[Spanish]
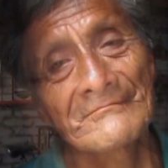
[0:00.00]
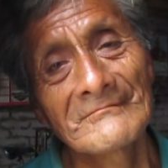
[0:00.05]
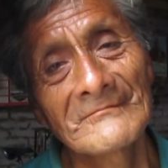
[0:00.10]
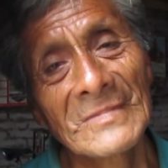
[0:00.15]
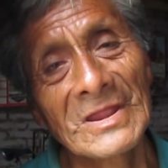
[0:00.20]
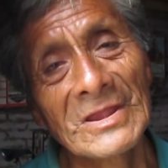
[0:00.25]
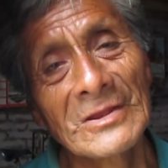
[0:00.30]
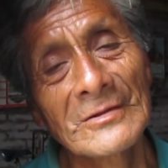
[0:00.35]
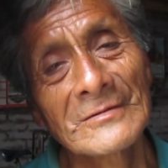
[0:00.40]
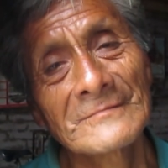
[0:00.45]

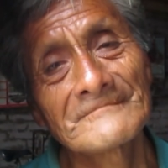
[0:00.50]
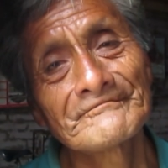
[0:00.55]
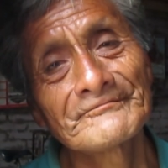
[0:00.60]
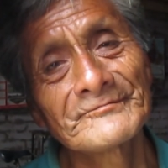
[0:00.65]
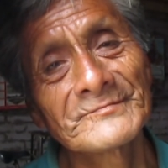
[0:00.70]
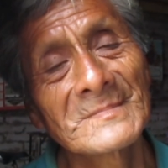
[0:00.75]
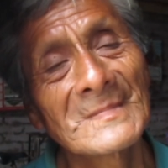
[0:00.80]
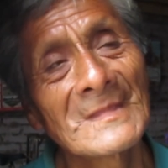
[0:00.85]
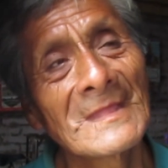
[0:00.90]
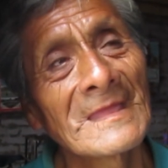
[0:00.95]
Bueno,
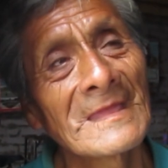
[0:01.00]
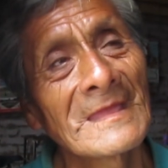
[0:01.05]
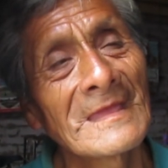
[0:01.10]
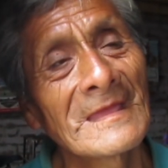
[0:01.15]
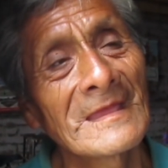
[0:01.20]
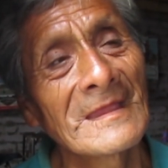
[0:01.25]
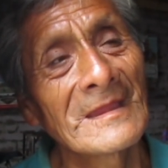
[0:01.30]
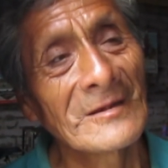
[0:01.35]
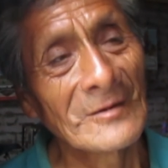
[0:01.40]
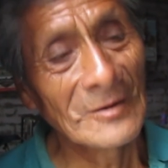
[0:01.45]

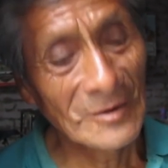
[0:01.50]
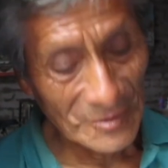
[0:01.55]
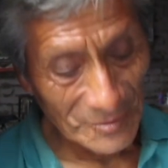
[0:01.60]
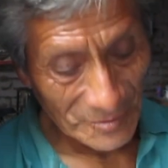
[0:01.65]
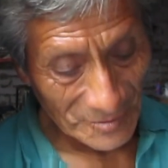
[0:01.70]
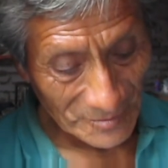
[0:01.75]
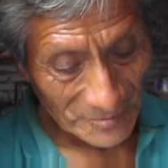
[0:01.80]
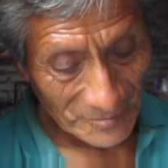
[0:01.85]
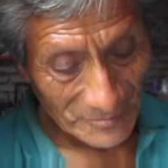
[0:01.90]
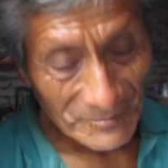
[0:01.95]

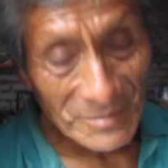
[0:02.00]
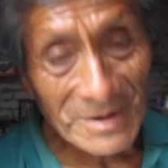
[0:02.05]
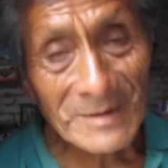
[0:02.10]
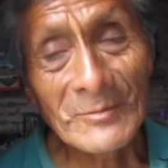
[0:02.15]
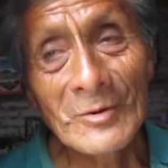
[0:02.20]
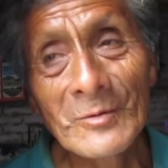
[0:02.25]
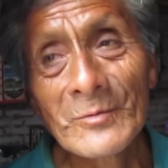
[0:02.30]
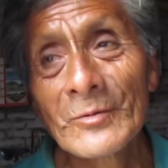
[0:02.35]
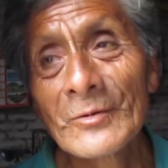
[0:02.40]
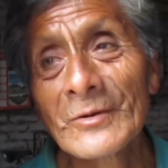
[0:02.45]
nosotros
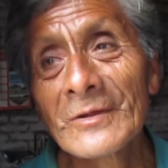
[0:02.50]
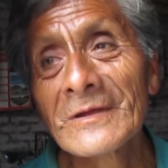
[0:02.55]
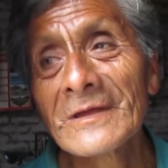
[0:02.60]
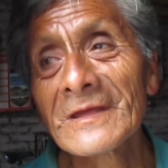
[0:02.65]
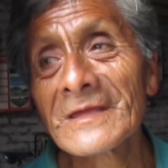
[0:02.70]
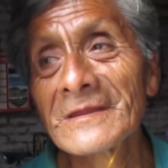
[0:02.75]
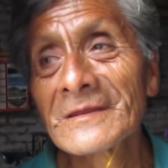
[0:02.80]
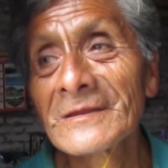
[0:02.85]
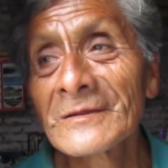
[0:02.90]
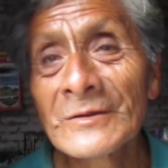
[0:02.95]
cumplimos por
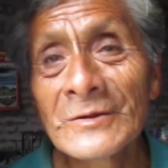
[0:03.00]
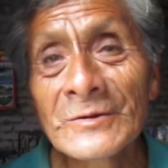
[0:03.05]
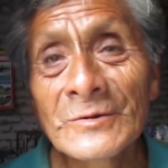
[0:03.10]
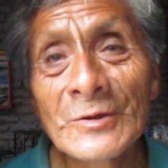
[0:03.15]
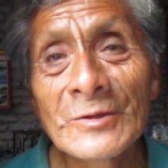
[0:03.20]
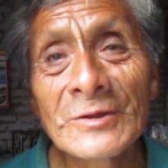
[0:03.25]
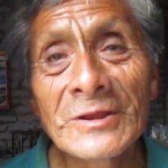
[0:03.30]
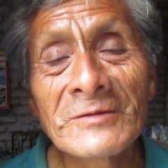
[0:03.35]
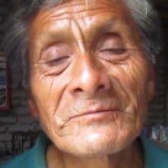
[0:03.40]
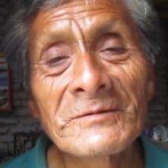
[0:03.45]

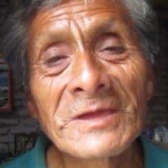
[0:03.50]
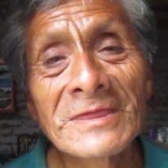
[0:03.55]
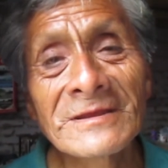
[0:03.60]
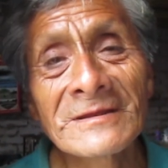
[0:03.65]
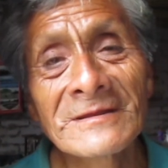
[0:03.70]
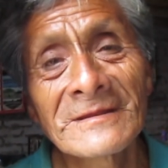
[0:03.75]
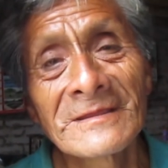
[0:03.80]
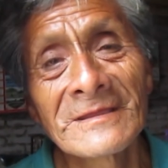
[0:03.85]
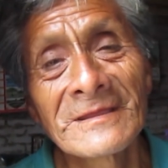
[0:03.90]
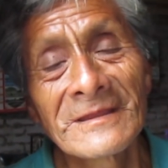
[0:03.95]
nuestro deber
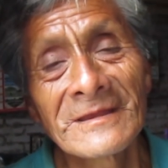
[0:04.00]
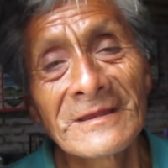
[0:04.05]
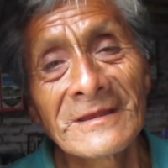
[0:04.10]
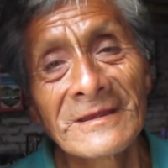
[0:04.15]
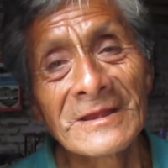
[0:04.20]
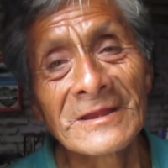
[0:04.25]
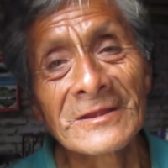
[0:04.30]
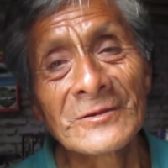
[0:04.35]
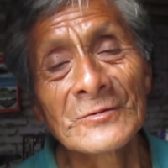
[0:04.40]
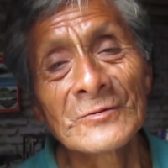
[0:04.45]

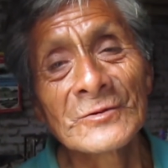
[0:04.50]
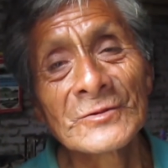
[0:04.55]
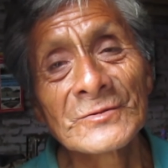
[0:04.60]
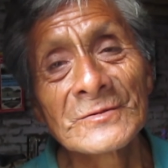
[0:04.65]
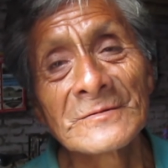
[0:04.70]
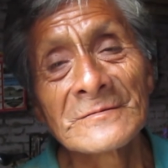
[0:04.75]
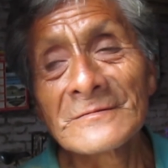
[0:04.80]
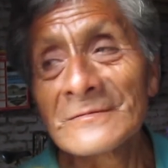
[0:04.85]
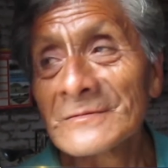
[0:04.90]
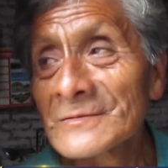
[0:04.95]
de todos,
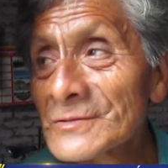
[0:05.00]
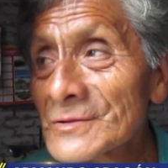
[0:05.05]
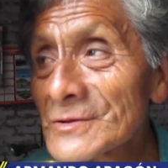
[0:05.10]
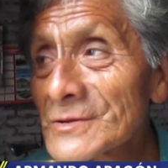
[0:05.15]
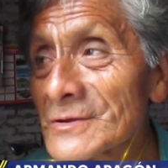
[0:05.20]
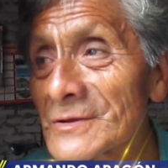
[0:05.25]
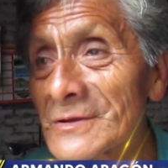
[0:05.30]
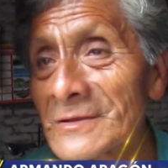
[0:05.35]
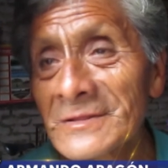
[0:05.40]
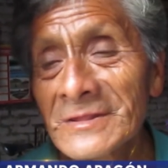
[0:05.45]

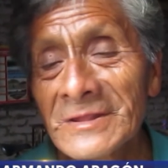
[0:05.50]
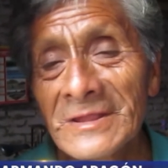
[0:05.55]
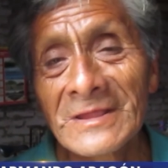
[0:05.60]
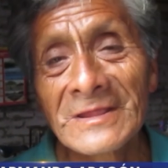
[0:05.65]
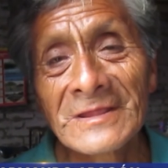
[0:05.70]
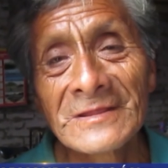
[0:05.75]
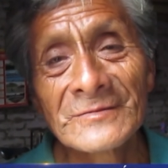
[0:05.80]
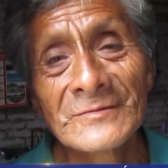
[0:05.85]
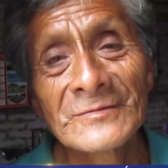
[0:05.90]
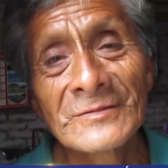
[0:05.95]
todos
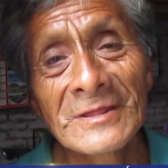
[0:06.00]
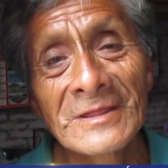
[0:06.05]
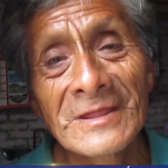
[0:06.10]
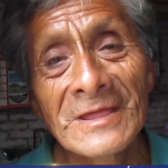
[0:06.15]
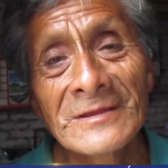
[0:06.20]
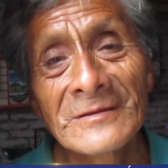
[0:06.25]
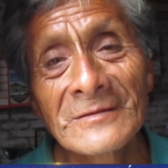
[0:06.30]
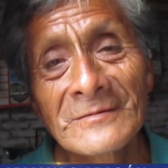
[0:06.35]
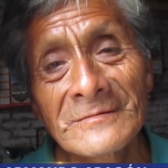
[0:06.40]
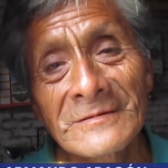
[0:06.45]
este,
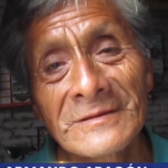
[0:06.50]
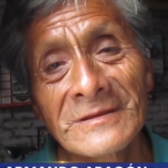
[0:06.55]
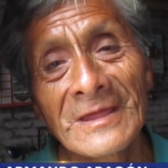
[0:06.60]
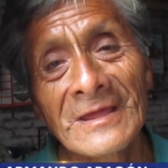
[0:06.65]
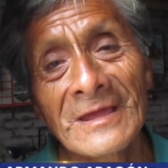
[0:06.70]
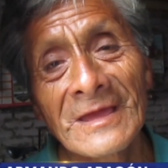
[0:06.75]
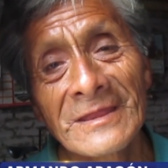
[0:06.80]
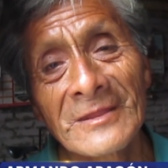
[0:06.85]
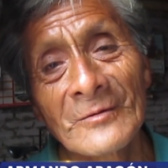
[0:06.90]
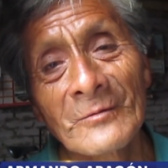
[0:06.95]
ciudadanos de
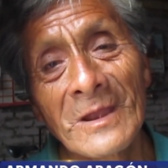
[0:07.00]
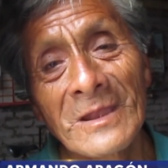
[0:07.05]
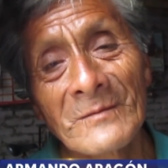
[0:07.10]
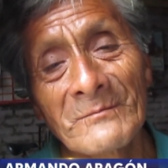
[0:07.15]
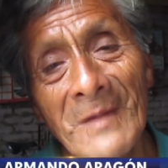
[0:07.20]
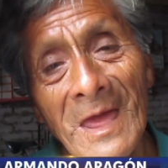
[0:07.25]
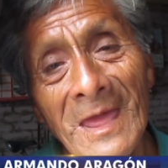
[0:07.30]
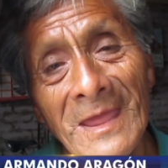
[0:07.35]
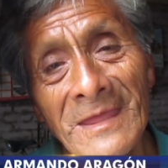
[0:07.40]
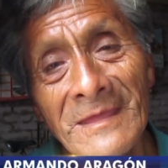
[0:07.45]
acá de
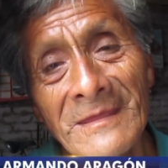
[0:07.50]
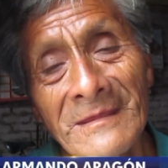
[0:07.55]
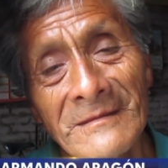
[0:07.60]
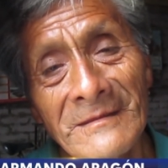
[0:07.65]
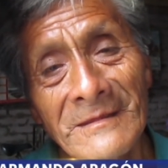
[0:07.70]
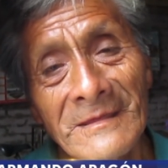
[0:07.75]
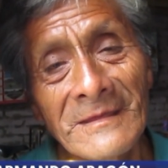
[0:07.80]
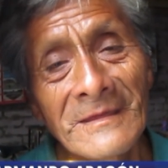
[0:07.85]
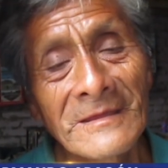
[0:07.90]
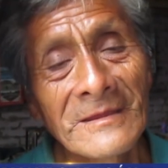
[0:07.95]
Gualmay.
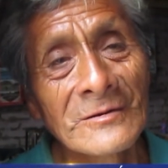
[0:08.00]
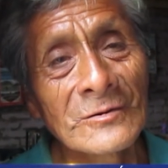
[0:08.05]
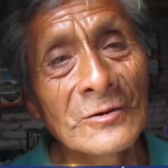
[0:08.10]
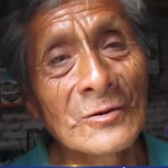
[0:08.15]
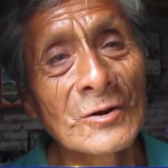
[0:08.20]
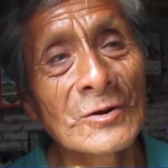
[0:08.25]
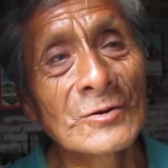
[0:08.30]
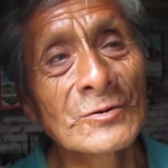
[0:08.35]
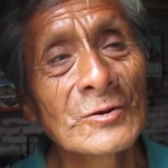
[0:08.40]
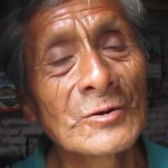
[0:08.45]

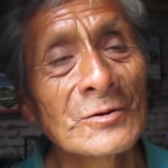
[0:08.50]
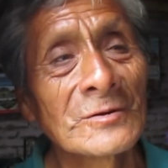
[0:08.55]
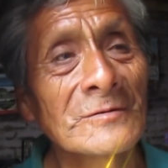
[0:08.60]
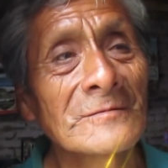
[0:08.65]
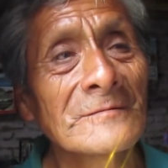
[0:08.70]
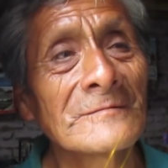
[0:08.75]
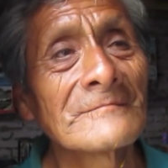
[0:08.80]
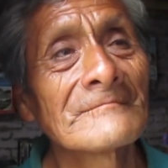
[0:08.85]
Nosotros